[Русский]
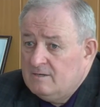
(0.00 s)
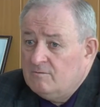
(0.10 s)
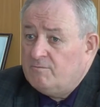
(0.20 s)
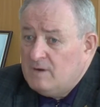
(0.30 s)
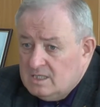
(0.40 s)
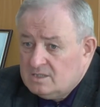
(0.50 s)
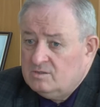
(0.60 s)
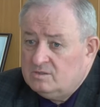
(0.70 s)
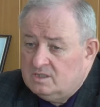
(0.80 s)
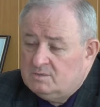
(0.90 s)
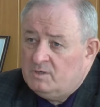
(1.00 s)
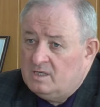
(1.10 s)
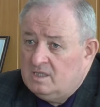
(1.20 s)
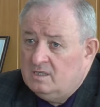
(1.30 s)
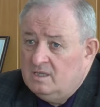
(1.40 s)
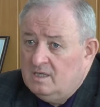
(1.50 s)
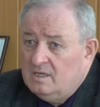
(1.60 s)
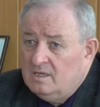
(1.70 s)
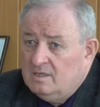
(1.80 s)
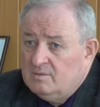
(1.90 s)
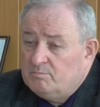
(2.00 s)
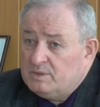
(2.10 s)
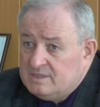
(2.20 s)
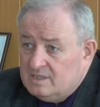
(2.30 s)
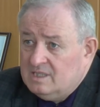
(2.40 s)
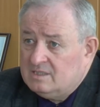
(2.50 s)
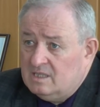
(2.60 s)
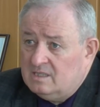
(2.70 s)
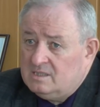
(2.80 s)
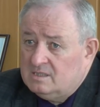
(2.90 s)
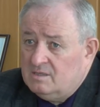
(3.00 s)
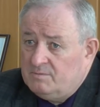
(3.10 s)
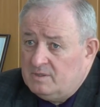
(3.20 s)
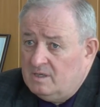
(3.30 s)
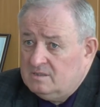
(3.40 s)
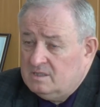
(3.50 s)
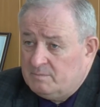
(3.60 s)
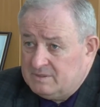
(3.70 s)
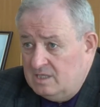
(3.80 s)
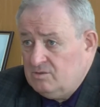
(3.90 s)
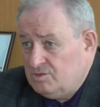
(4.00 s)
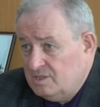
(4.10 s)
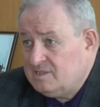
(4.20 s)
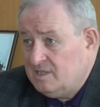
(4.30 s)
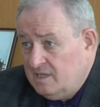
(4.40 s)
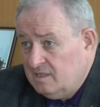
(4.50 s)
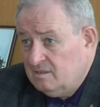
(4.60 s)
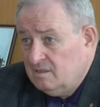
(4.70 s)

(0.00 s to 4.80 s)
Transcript: важность избрания президента Российской Федерации на последующие лет.